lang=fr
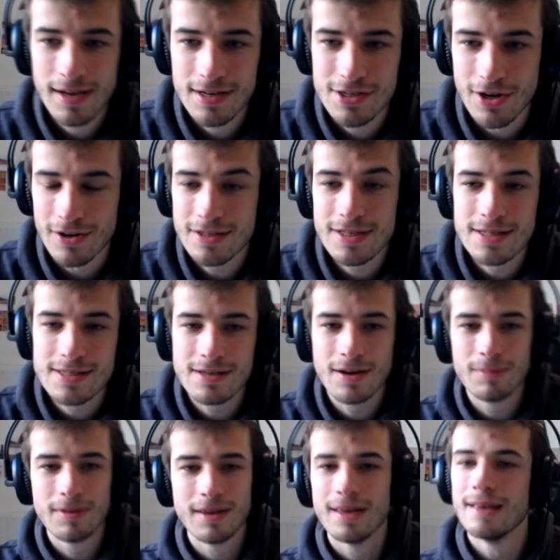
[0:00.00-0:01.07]
Genre,
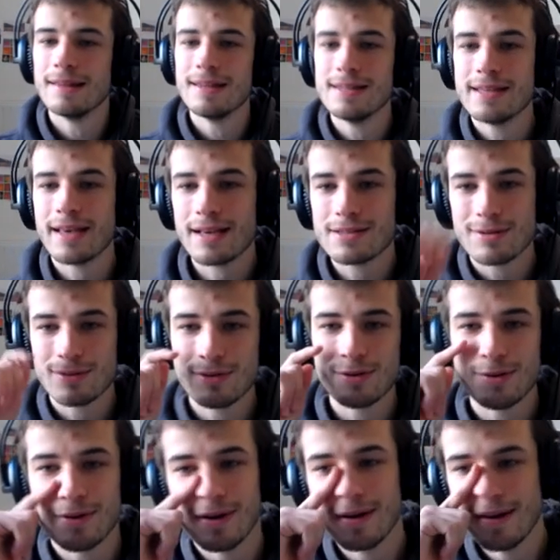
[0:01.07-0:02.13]
Chesscom était direct sur le truc,
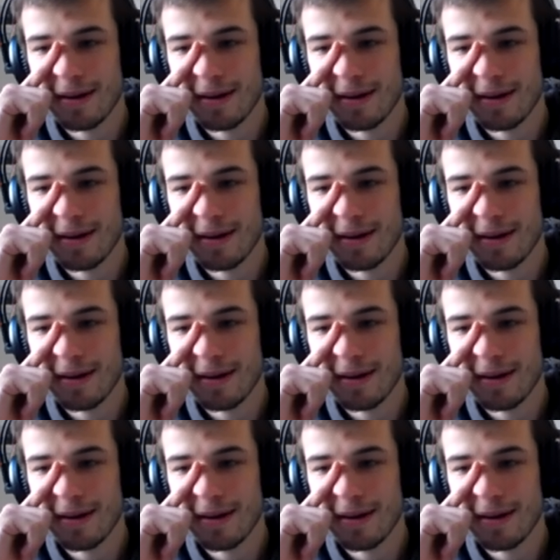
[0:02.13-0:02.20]
quoi.